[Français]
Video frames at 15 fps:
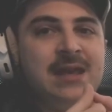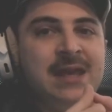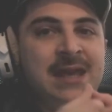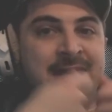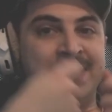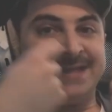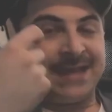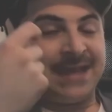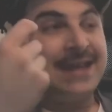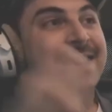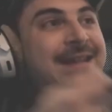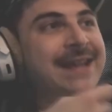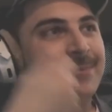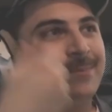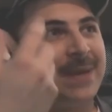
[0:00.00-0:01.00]
Et que ça ait
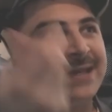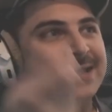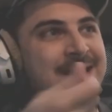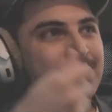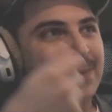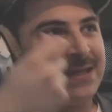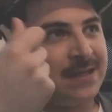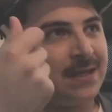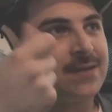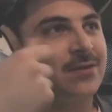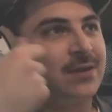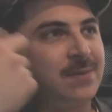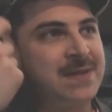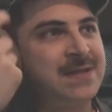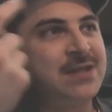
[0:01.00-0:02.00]
un impact immédiat
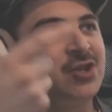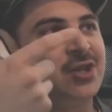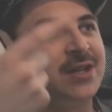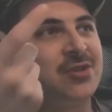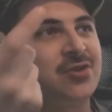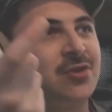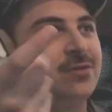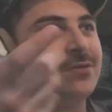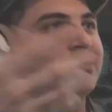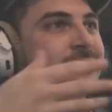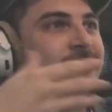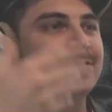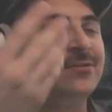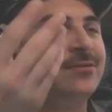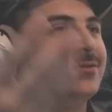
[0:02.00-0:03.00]
sur la psyché des gens
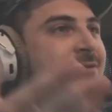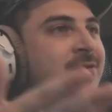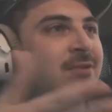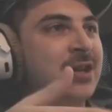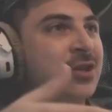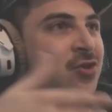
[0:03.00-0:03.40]
ou que les